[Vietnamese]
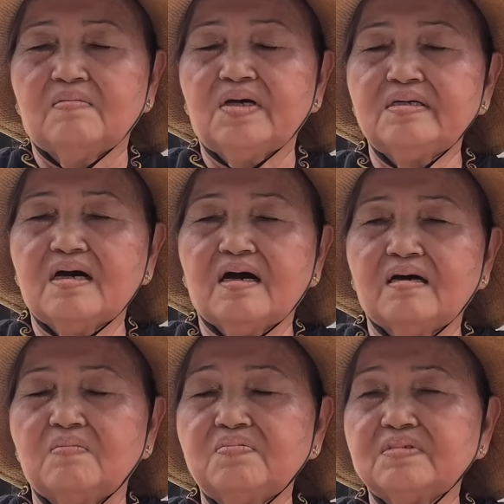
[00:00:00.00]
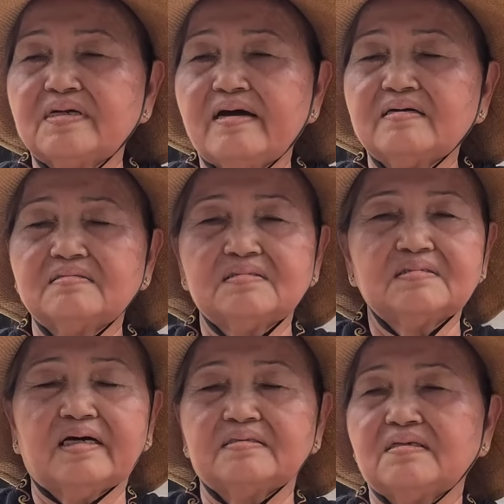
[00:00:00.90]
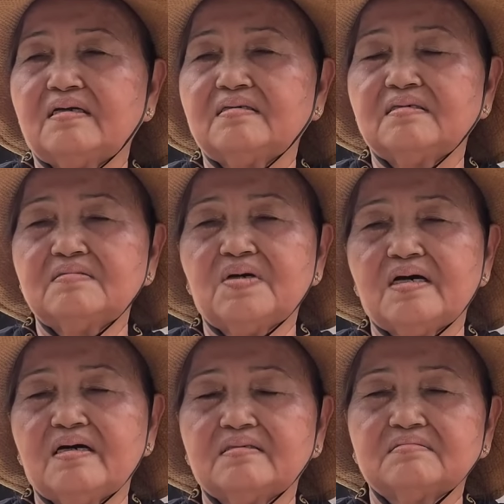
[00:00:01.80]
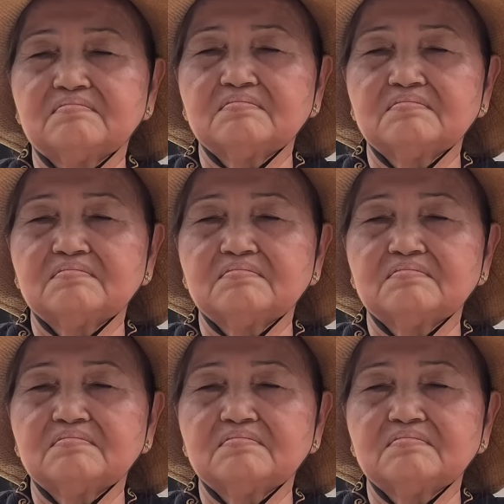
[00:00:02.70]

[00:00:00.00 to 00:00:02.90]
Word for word: Bây giờ ông đang hành trình đó mà